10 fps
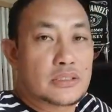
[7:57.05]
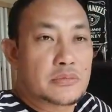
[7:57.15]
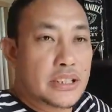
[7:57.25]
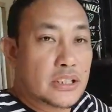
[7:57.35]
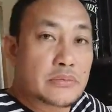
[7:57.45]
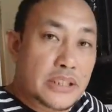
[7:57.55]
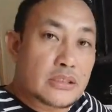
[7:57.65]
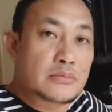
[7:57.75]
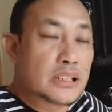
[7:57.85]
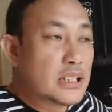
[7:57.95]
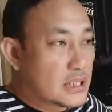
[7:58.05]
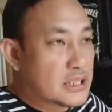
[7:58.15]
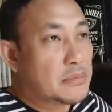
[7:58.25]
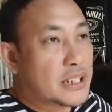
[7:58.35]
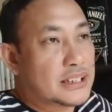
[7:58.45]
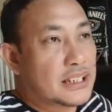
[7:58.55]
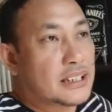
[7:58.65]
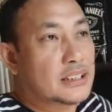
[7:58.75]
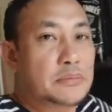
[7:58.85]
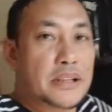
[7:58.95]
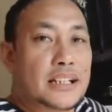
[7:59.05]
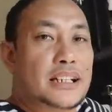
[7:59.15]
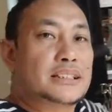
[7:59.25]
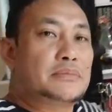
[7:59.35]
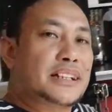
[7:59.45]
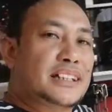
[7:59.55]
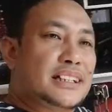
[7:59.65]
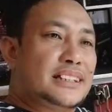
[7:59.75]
gusto mag-inom-inom, sa bar talaga, ito parang nasa bar ka